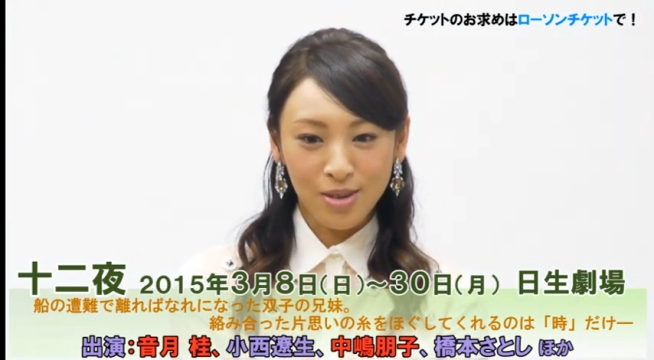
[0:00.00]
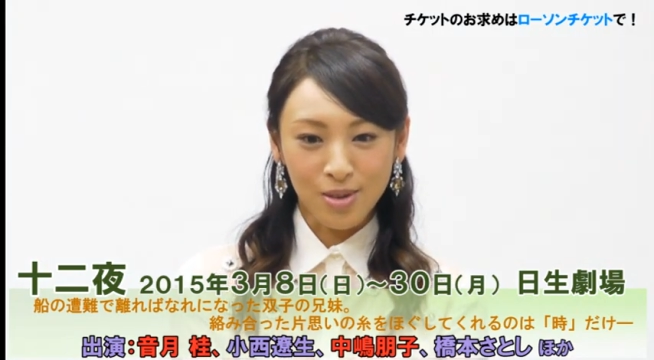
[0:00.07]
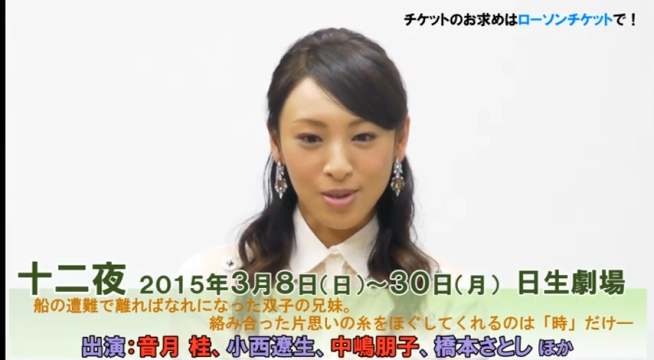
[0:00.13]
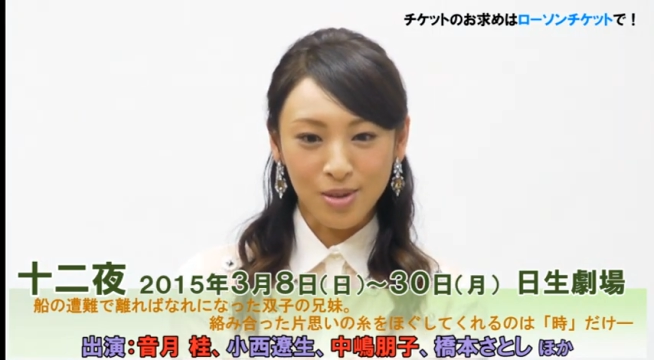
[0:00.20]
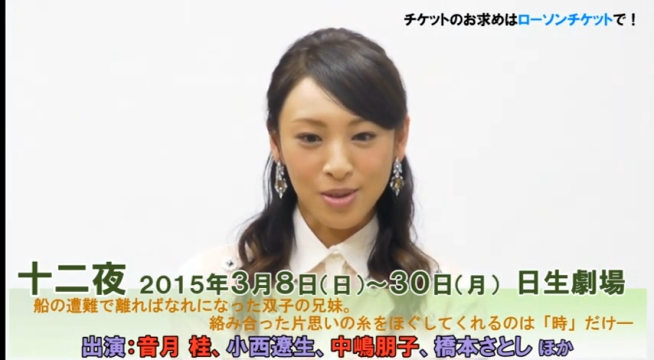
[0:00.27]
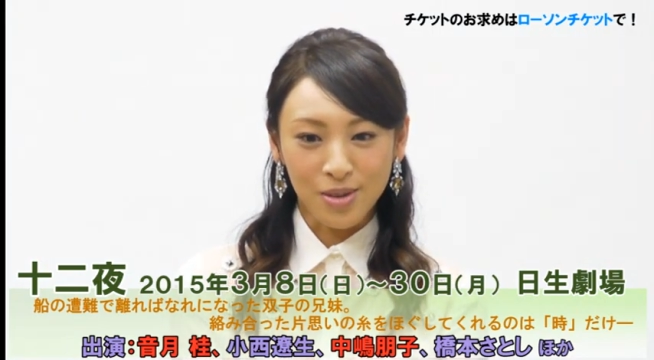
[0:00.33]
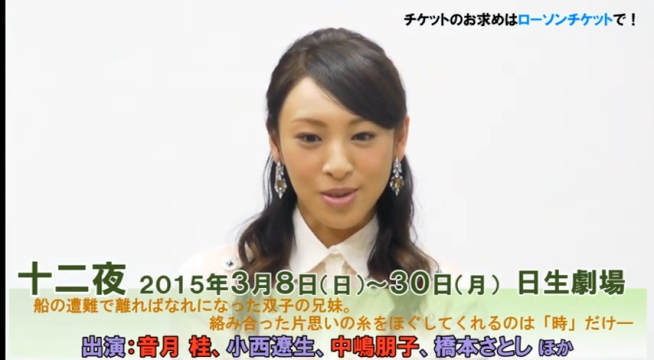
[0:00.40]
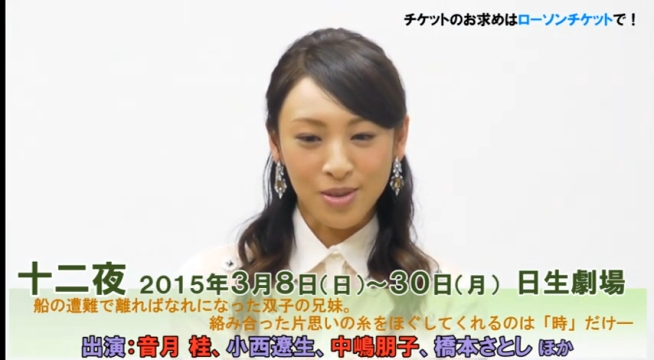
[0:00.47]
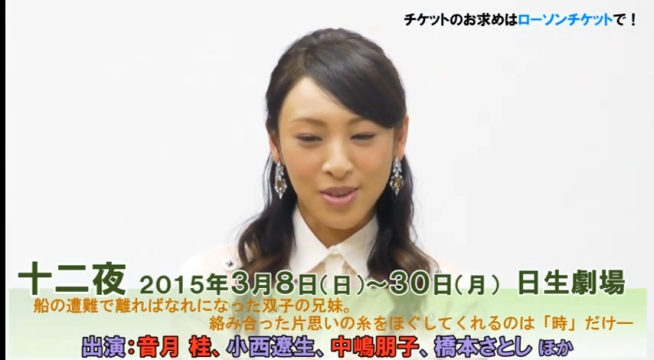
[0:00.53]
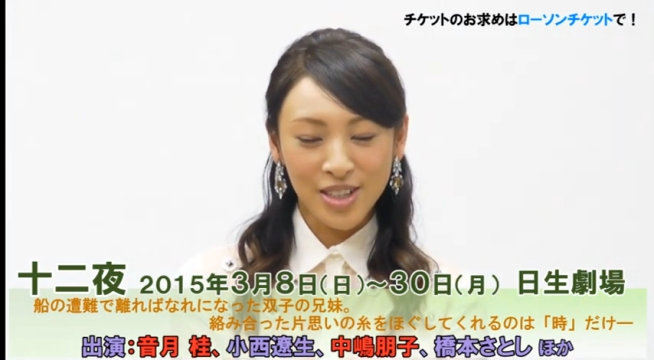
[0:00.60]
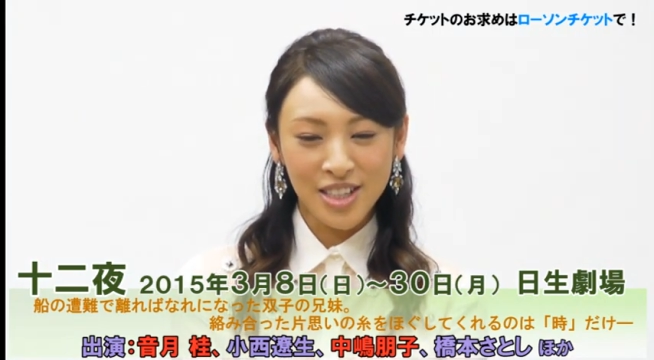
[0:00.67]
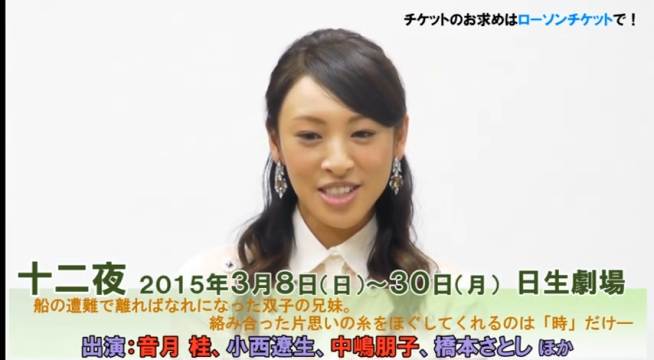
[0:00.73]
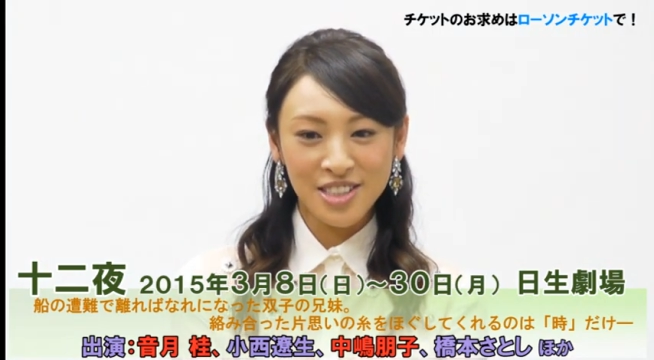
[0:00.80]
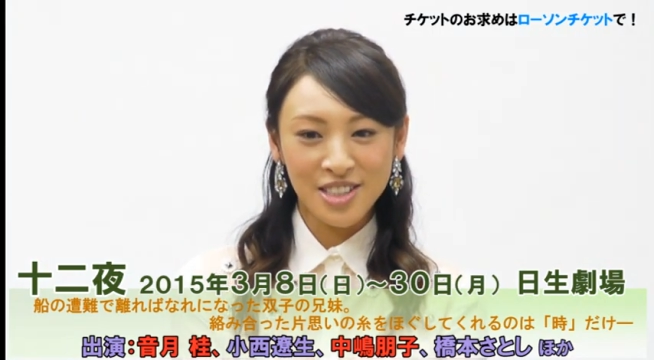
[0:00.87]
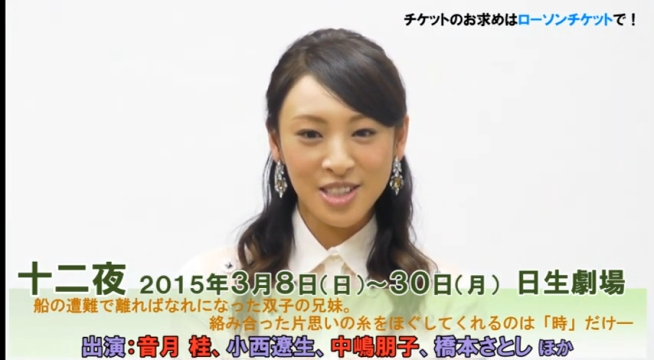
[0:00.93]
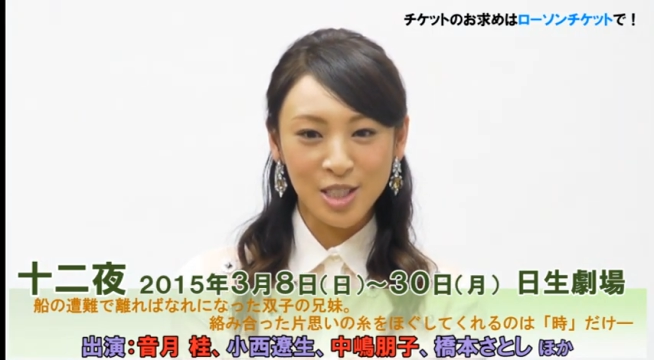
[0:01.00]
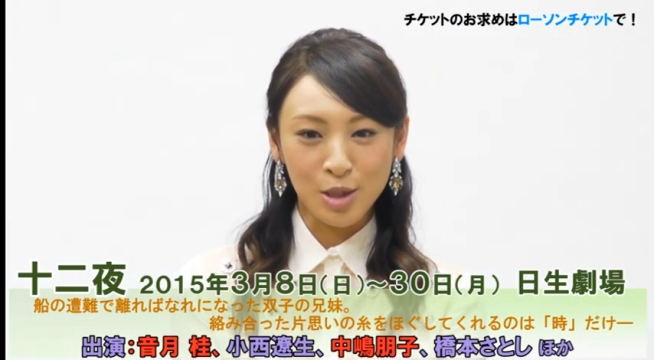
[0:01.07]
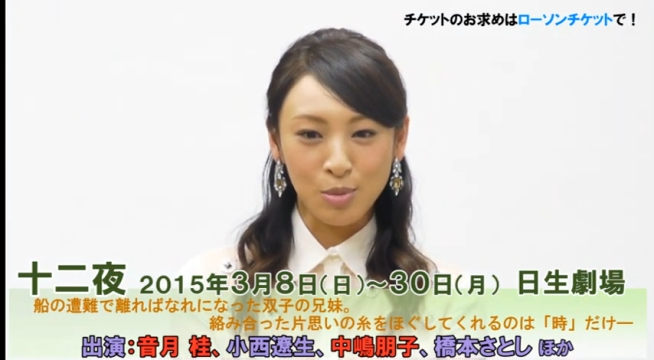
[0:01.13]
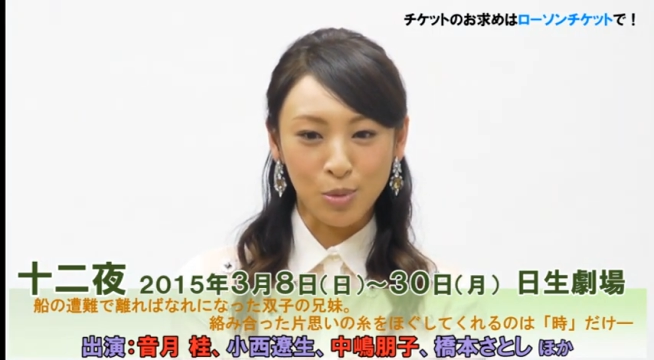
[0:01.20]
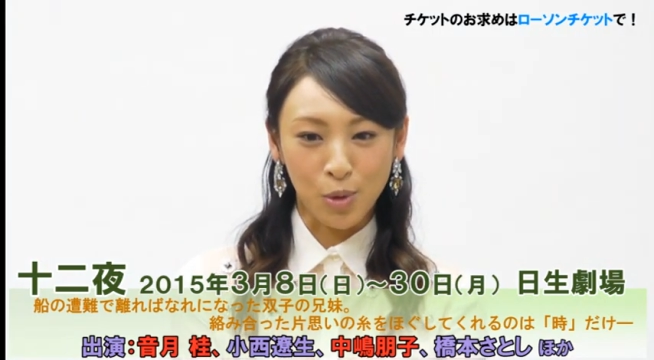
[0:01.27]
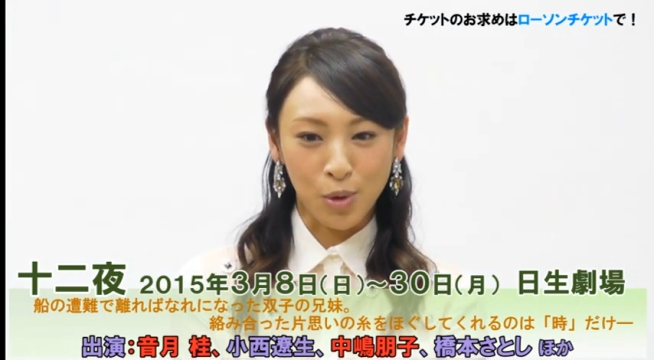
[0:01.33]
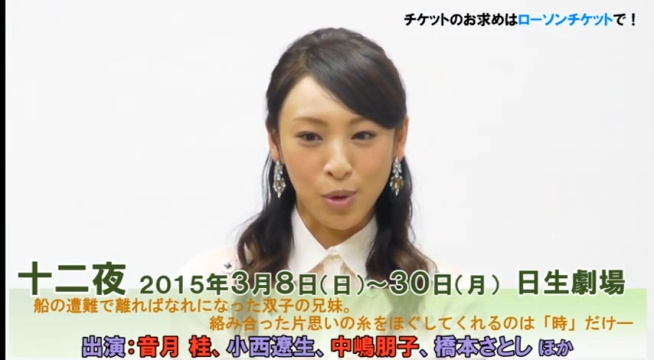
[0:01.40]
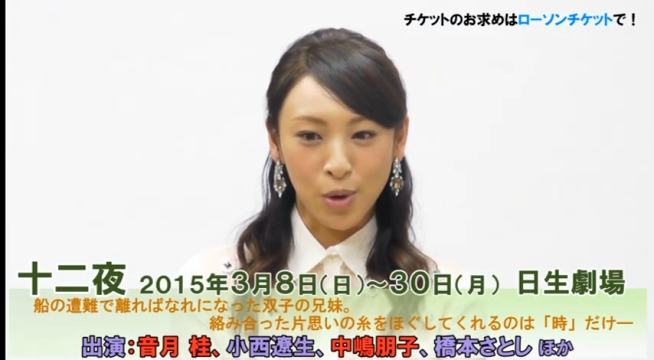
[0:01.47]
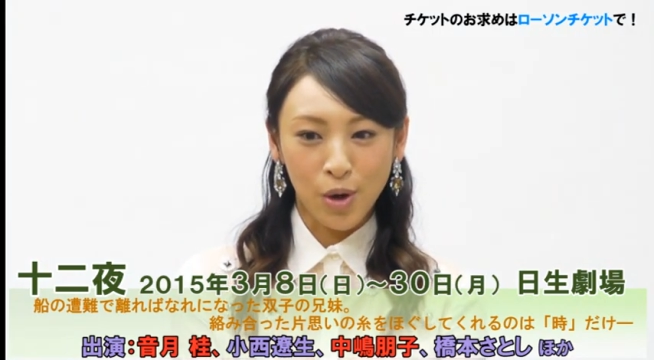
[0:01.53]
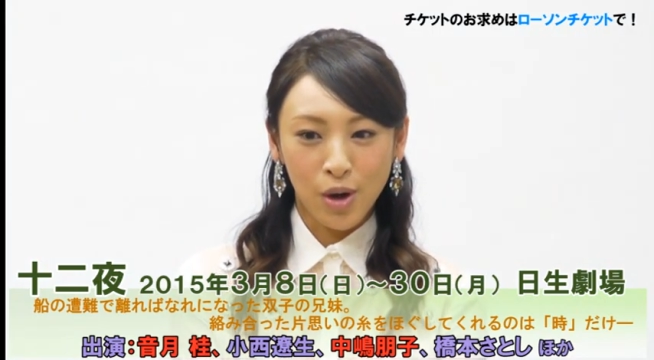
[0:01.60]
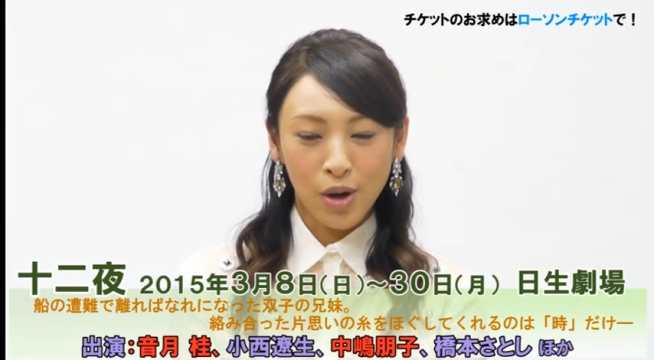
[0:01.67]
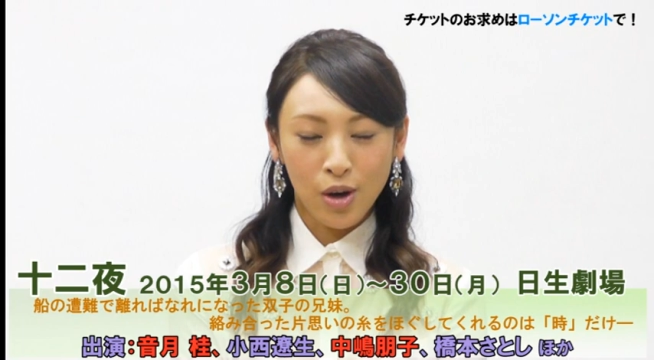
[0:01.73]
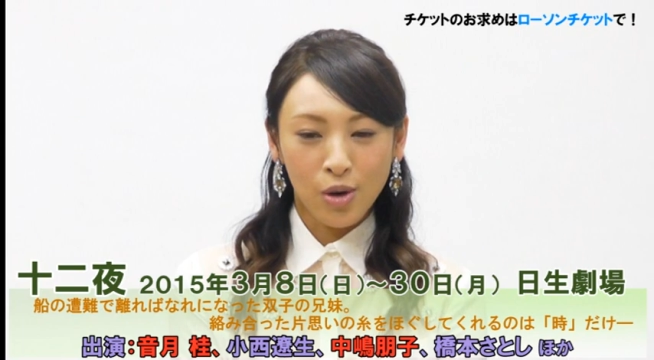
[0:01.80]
の私自身も